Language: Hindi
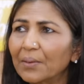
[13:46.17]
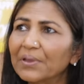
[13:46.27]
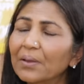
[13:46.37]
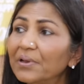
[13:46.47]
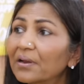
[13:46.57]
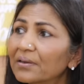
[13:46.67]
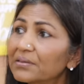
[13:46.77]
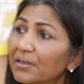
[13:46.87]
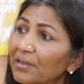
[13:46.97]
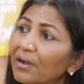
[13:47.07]
कभी कभी लग रहा
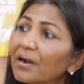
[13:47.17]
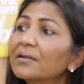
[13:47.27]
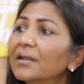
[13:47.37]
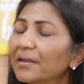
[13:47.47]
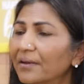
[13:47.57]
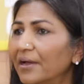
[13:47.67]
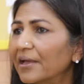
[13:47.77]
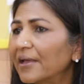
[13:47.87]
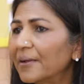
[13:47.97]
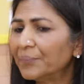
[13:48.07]
था कि कट नहीं रहा
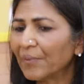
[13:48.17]
है